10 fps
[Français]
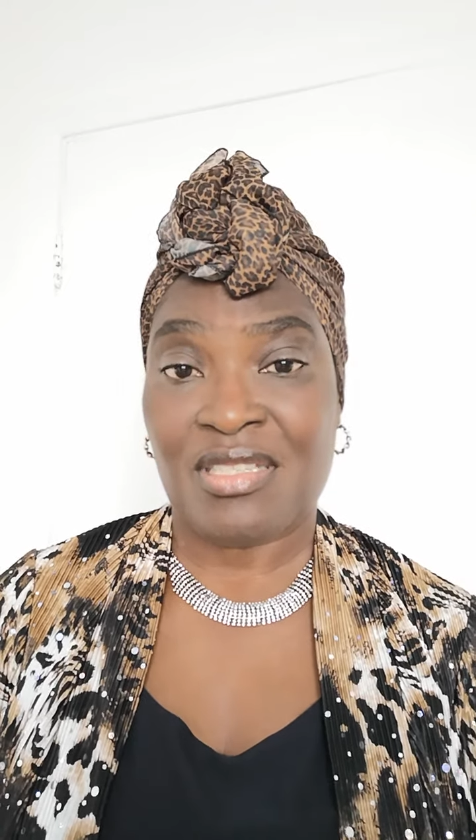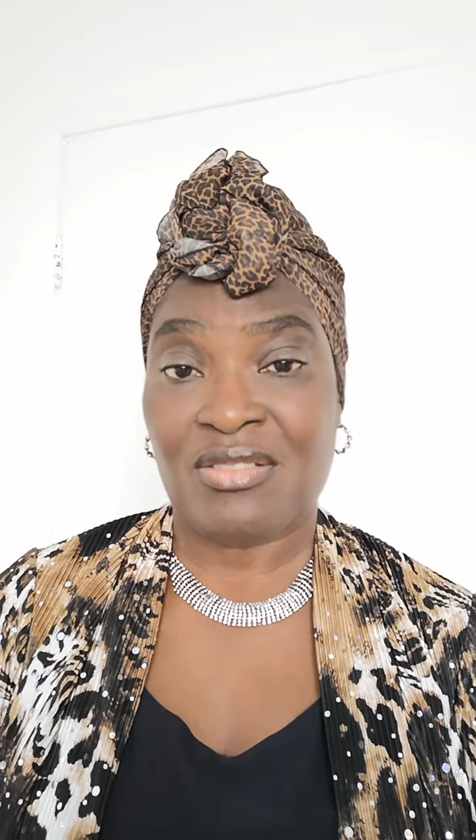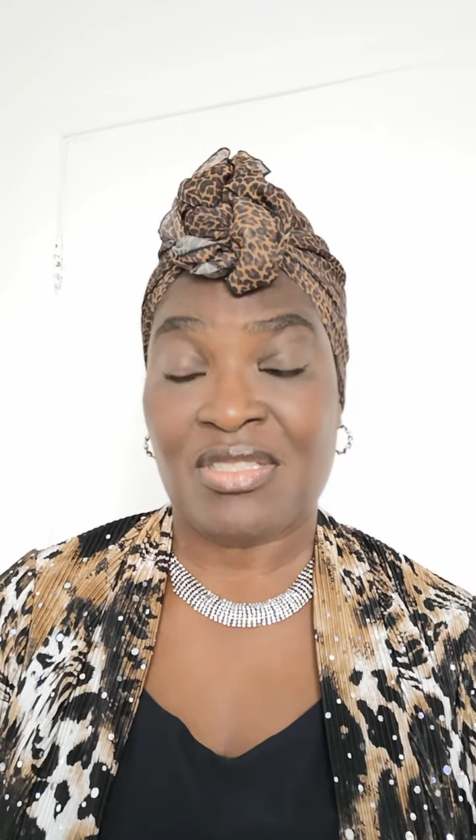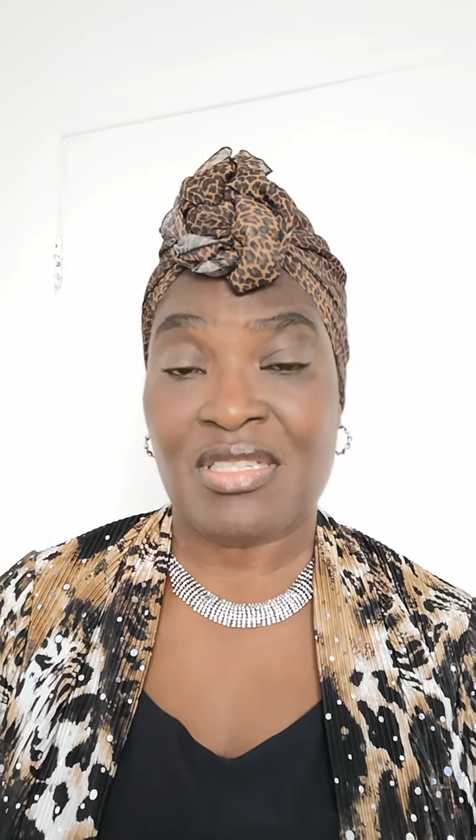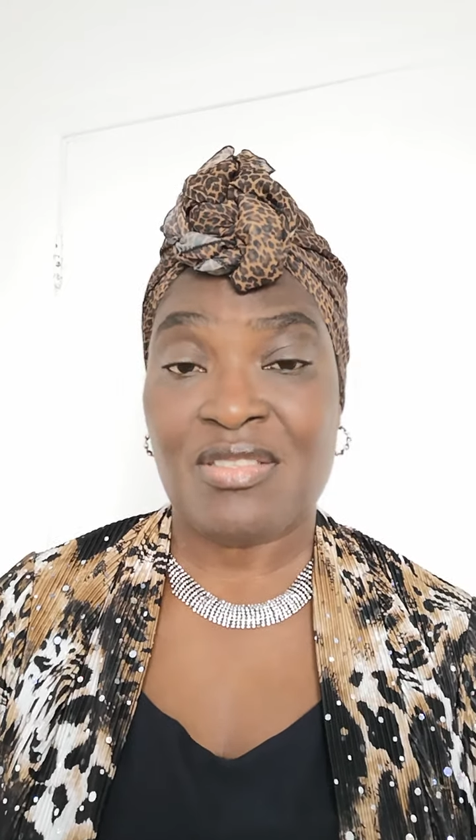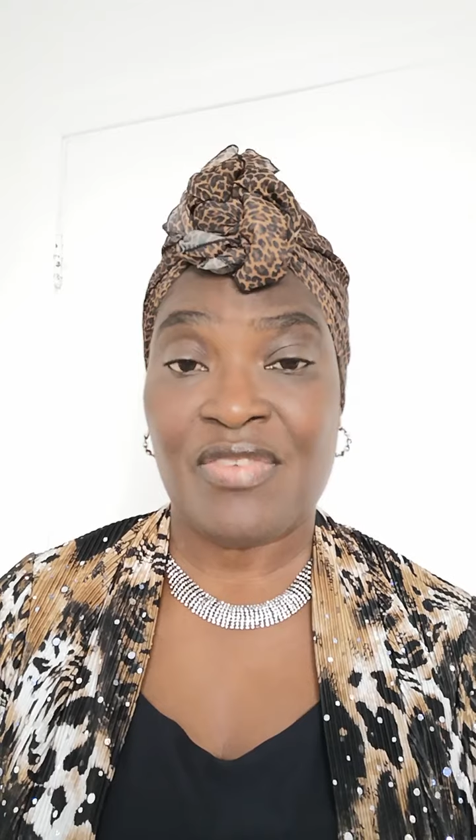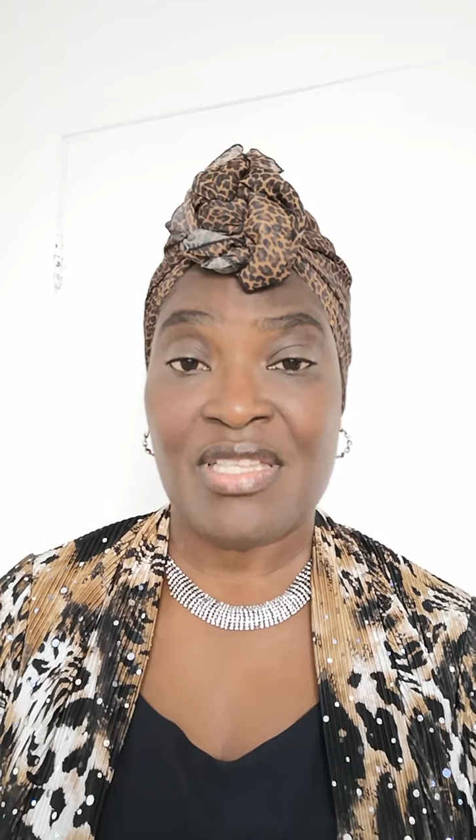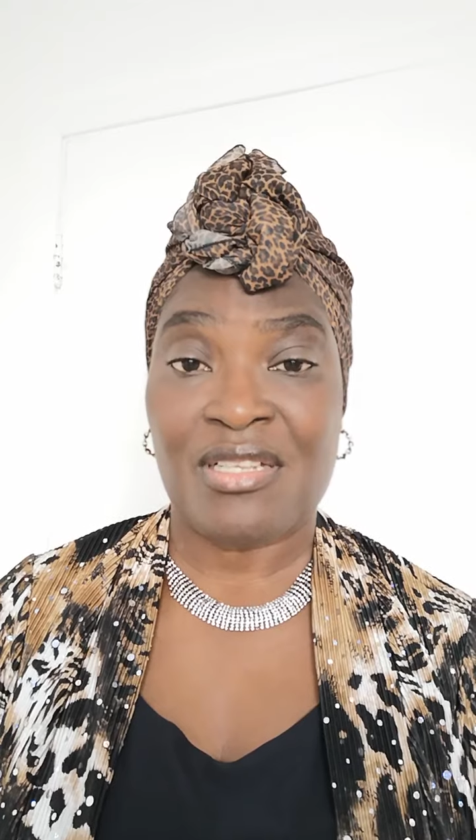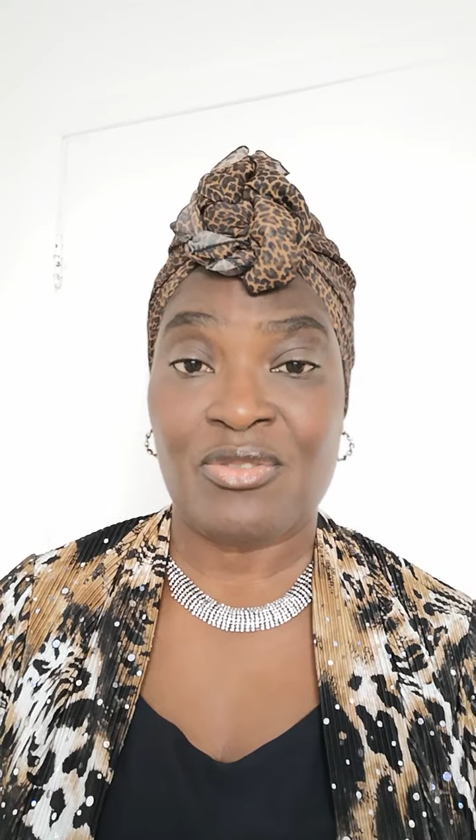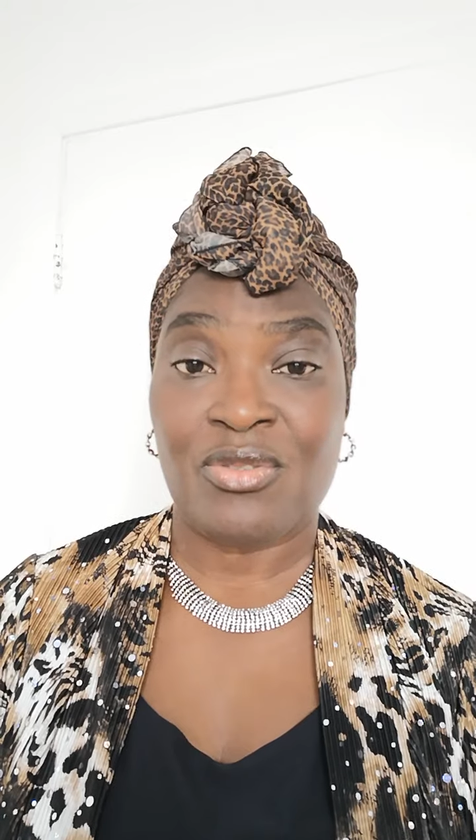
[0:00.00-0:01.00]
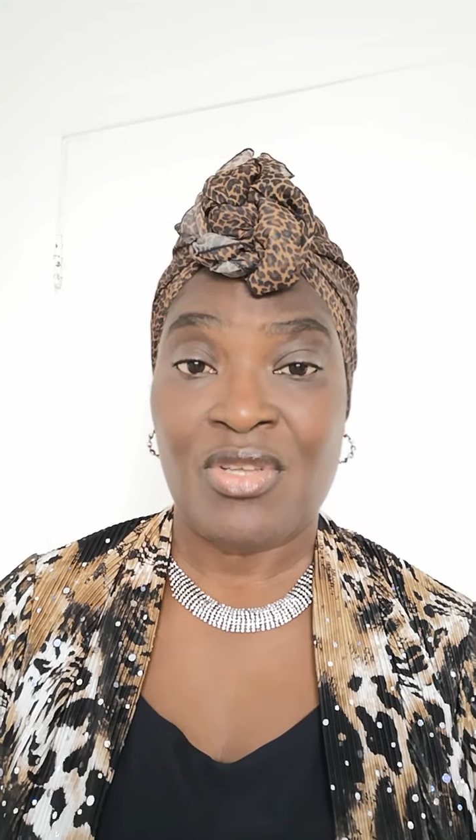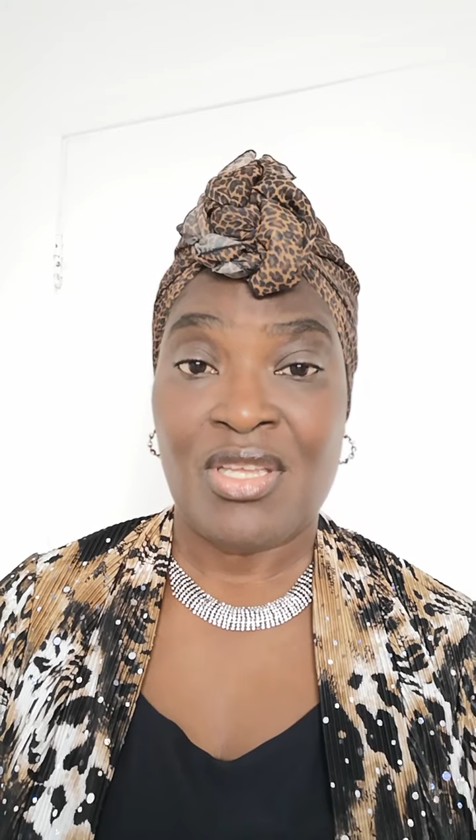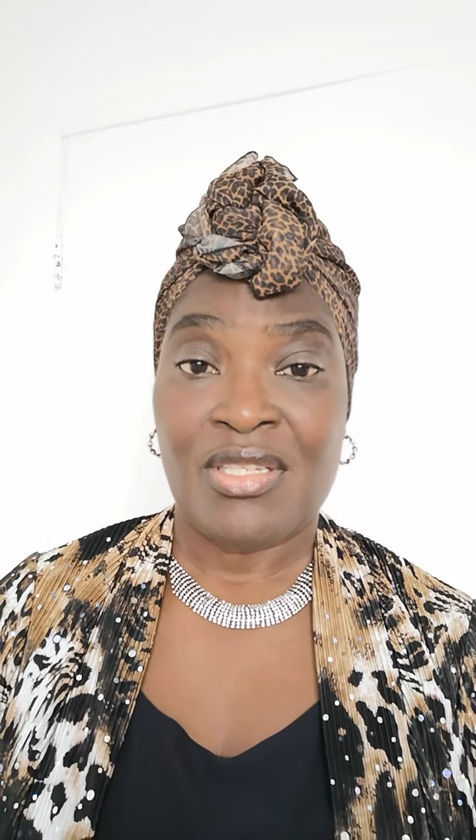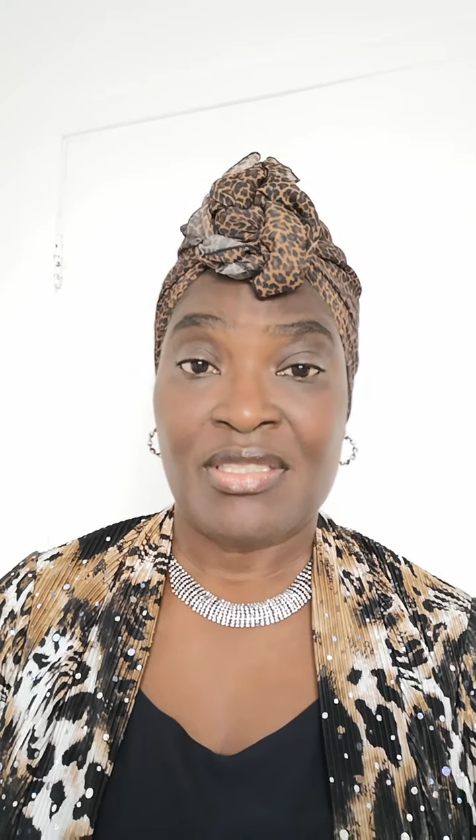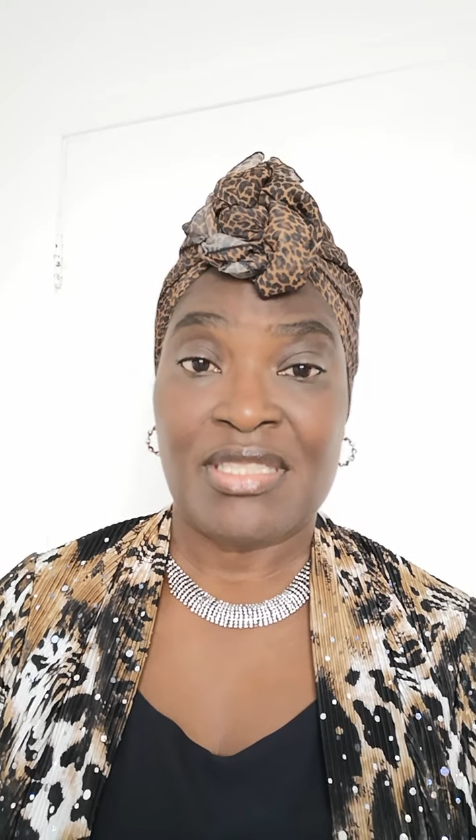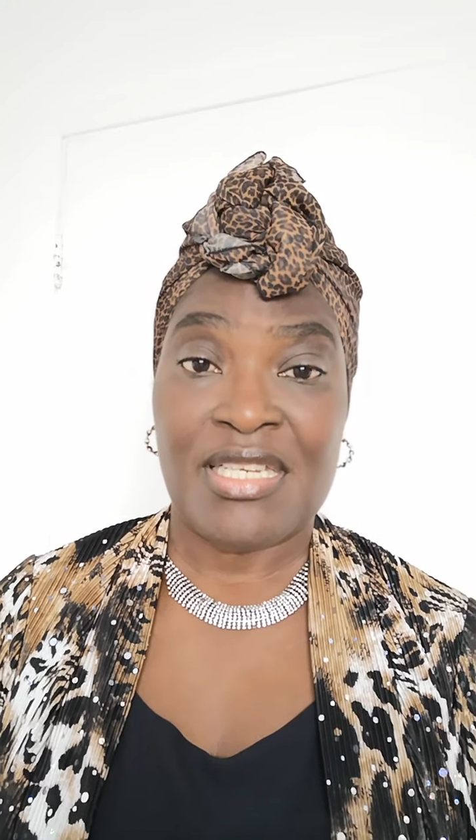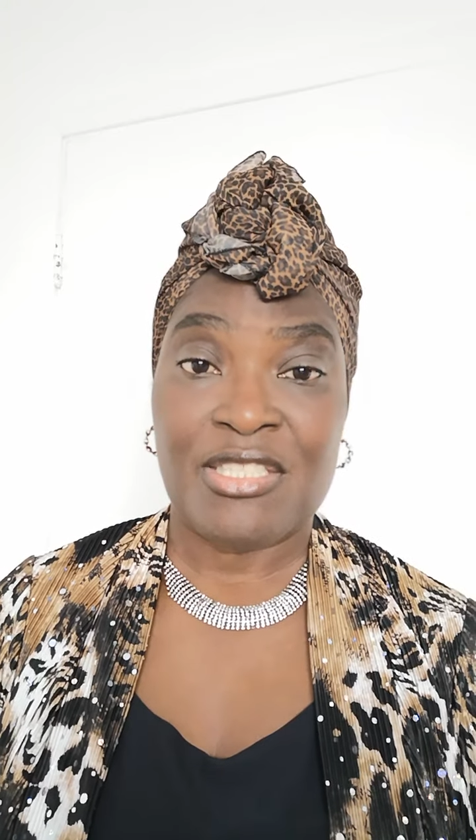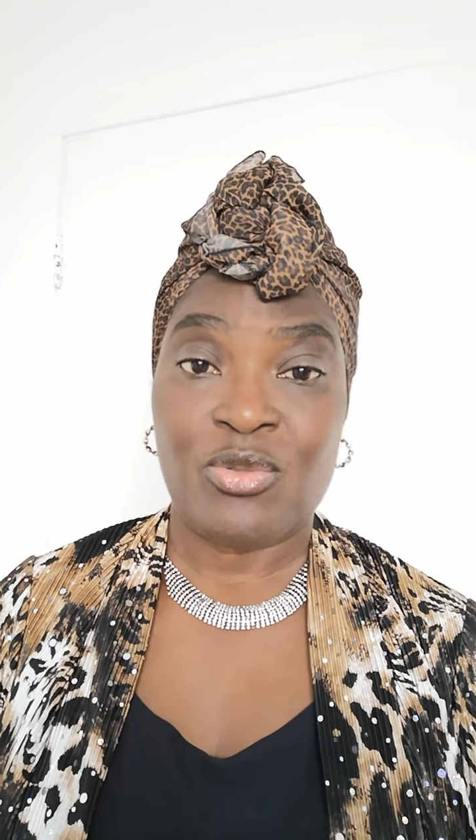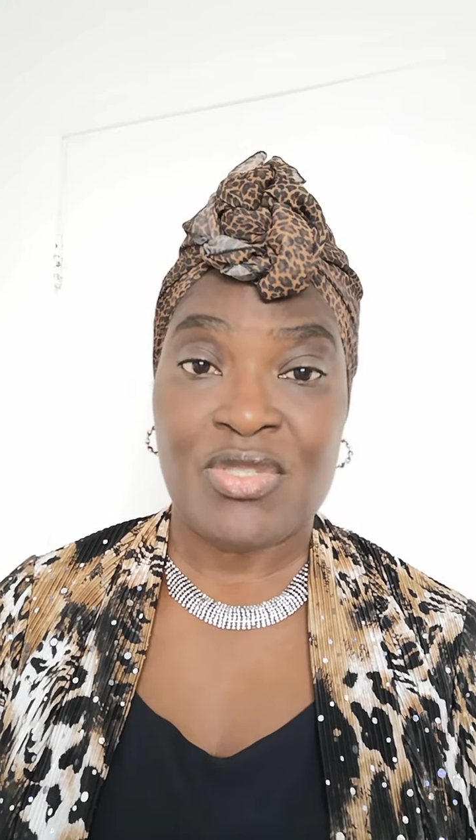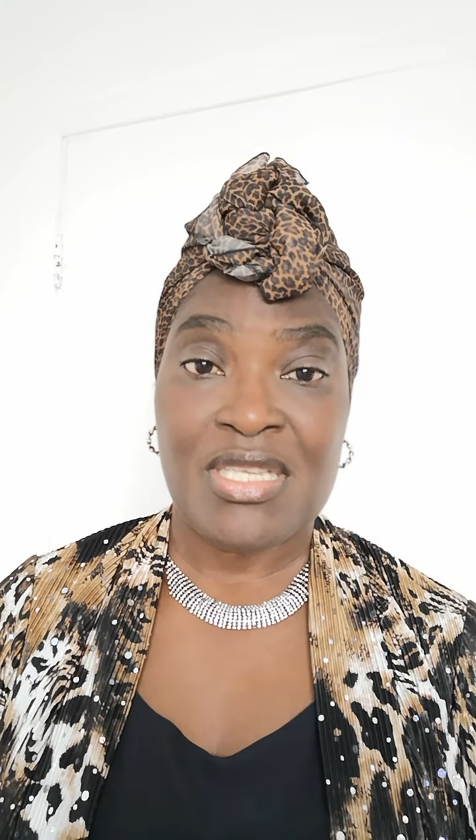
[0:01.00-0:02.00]
ça se transfère dans, le, dans
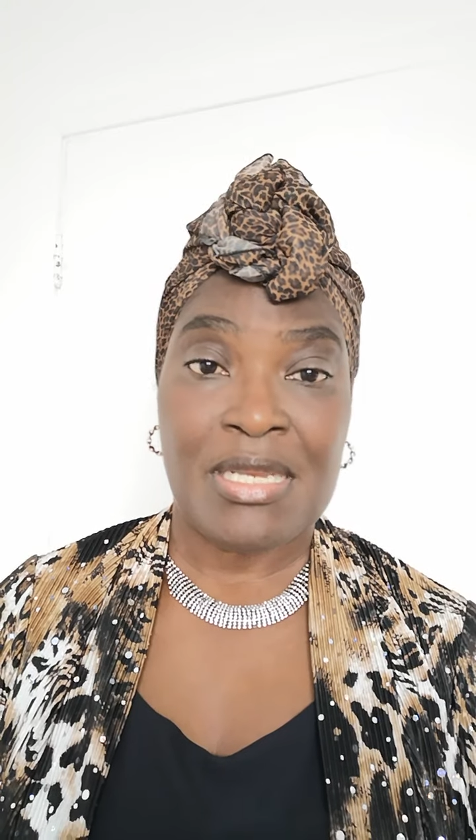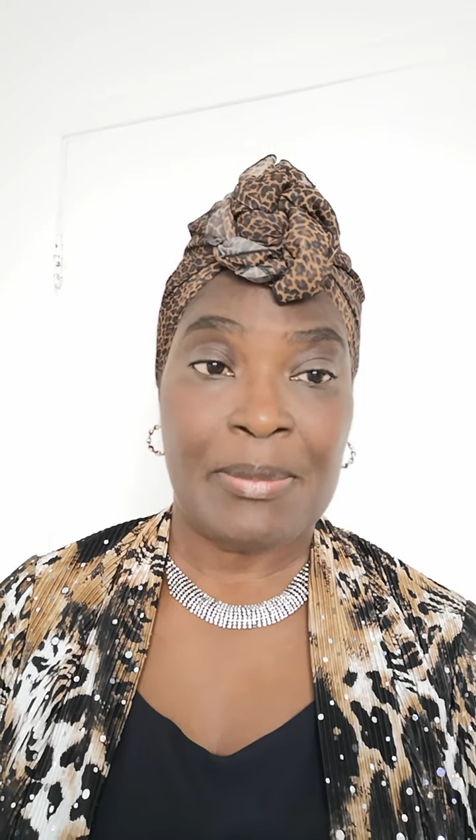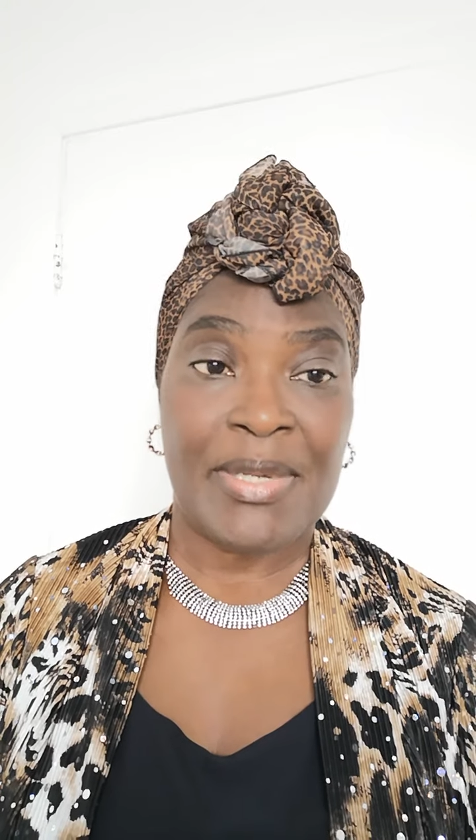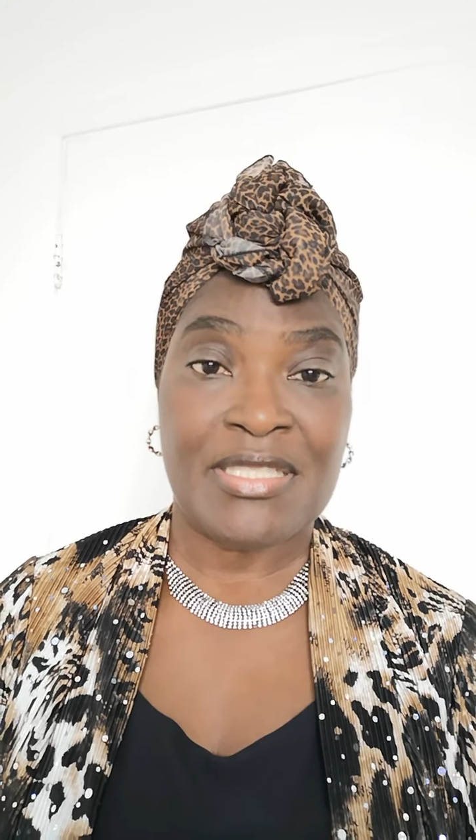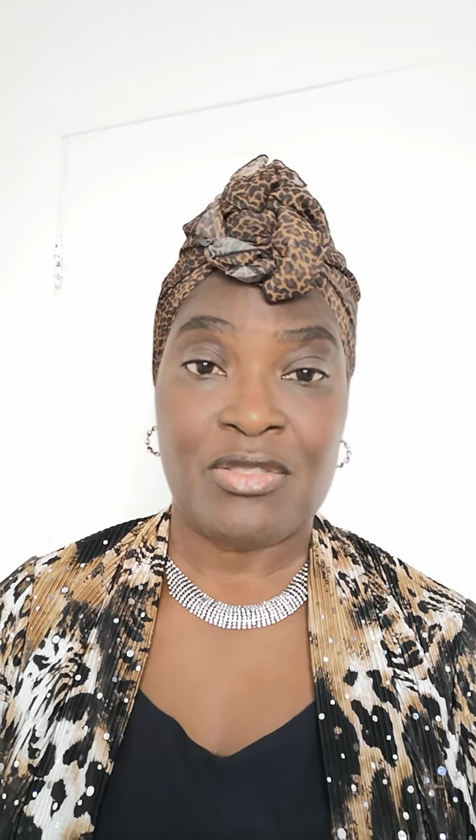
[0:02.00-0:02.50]
les dossiers là-bas.